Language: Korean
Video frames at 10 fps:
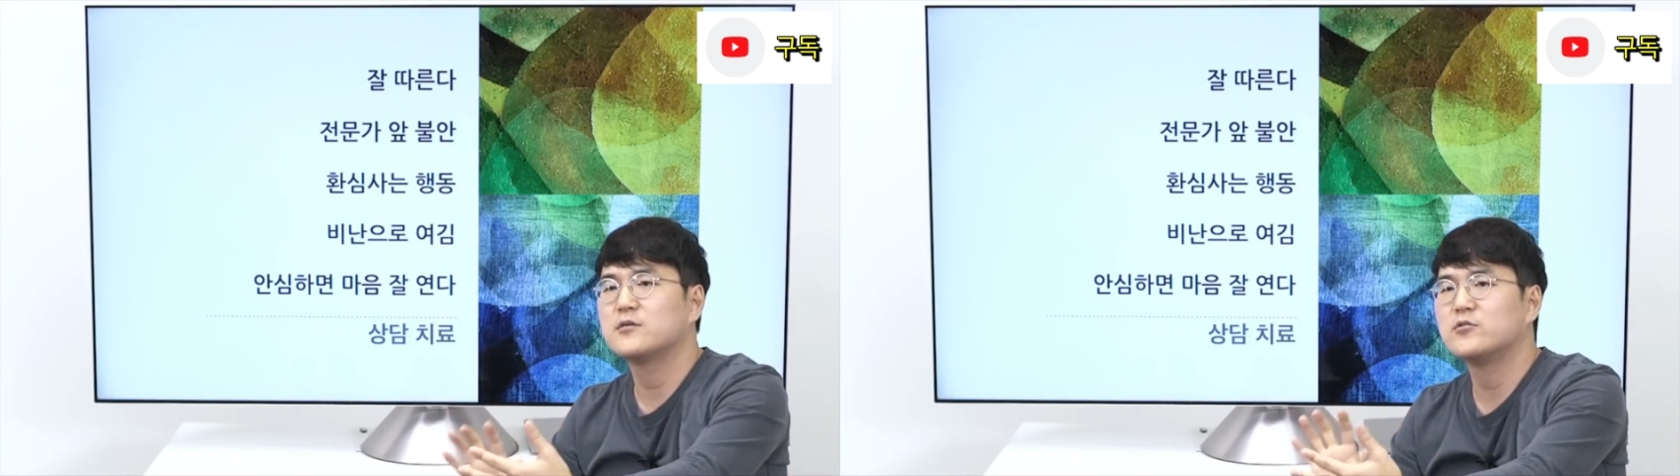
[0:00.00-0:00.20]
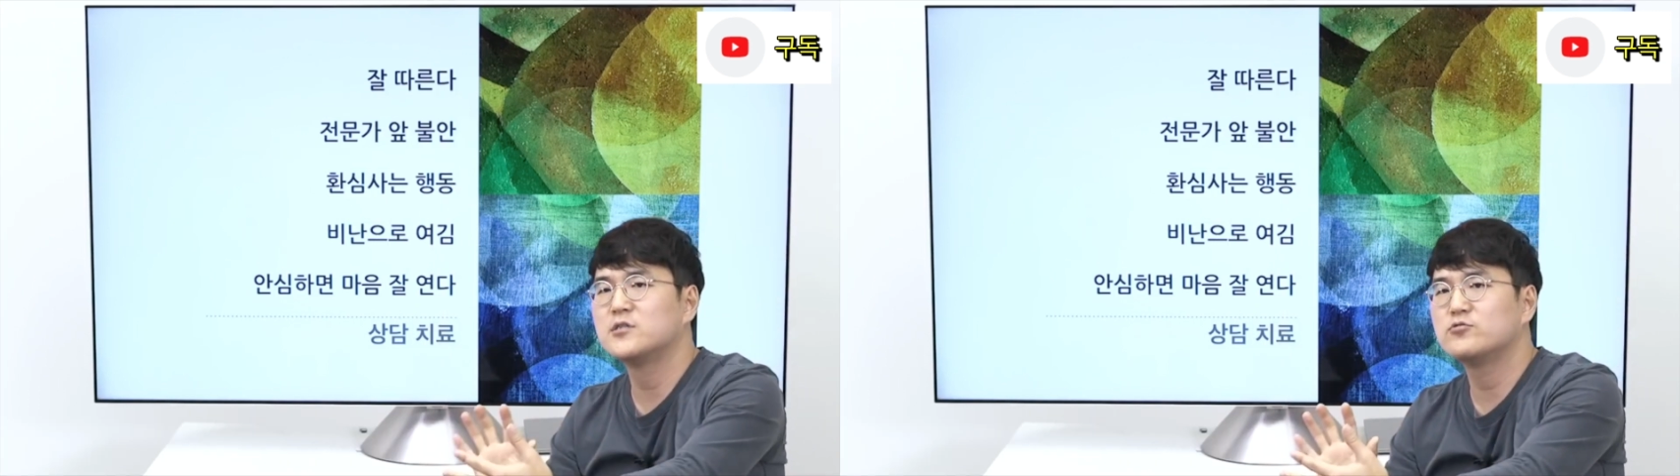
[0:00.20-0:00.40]

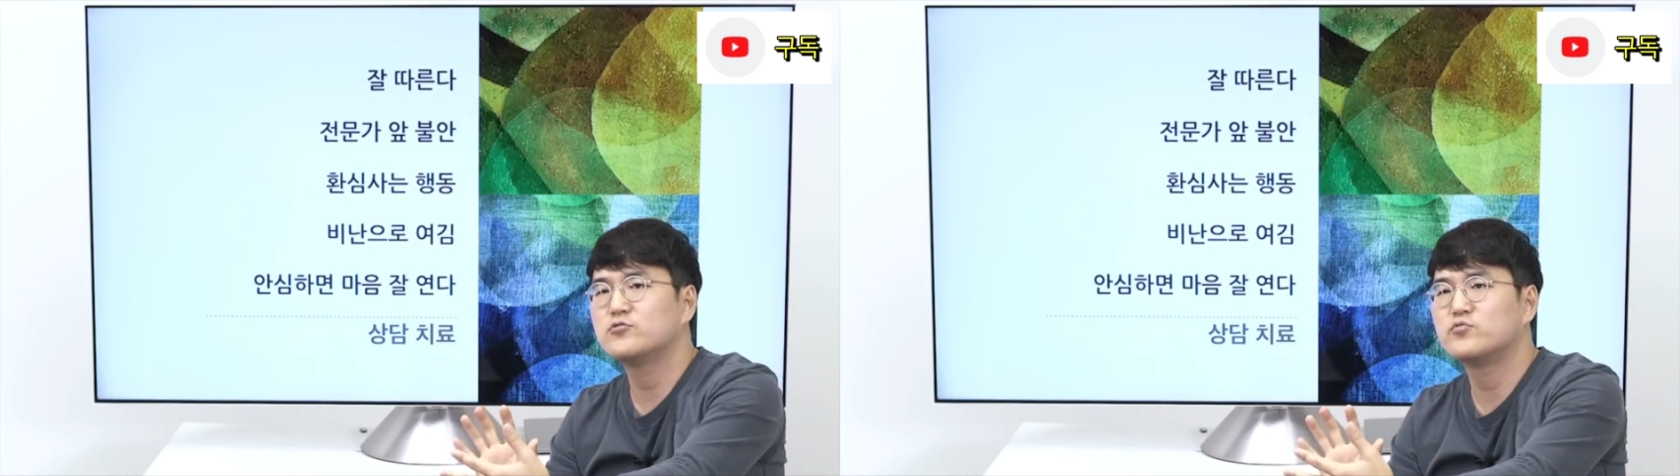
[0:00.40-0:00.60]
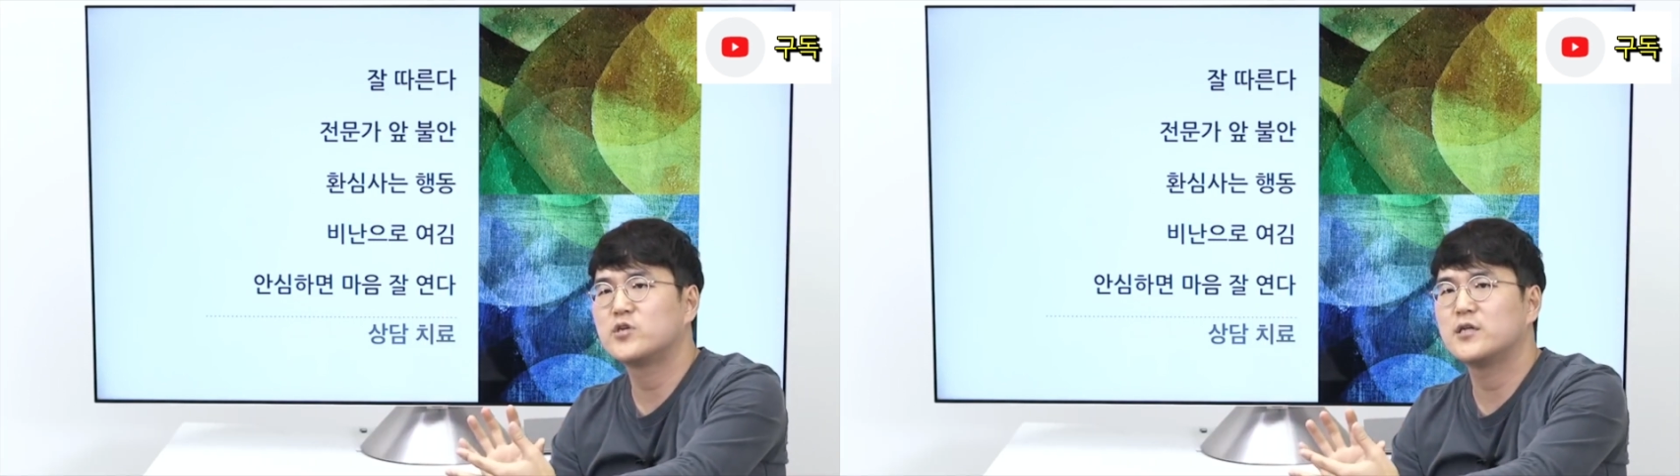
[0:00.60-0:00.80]
그런
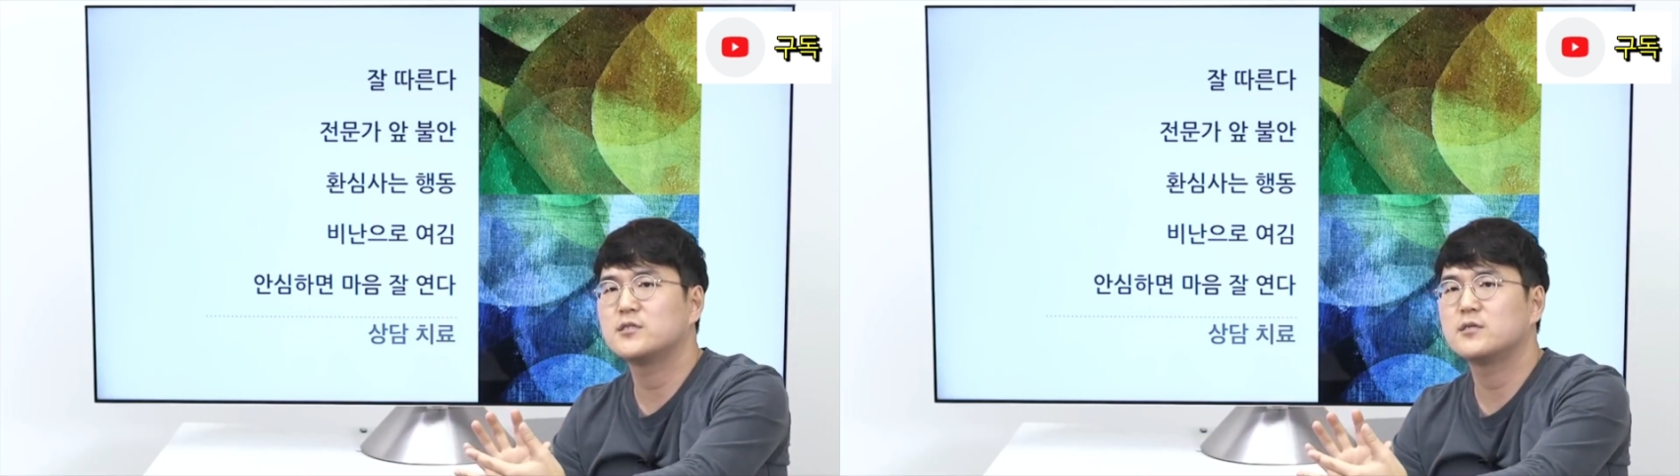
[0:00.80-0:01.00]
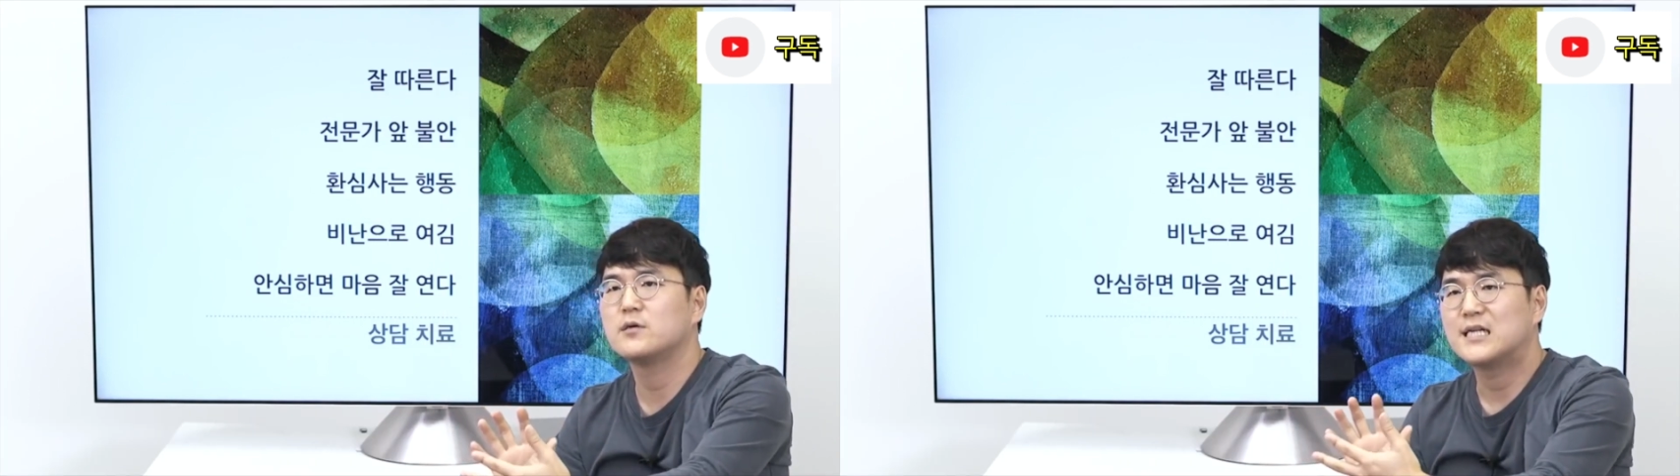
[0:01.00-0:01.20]
식으로
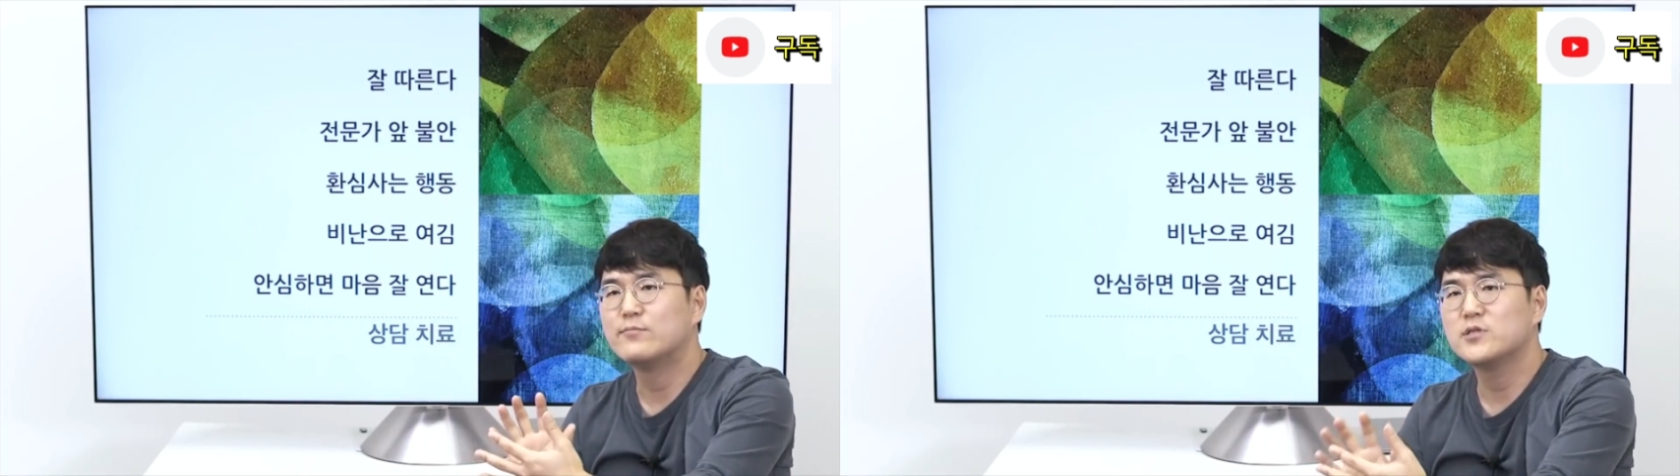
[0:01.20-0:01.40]
불안해서 잘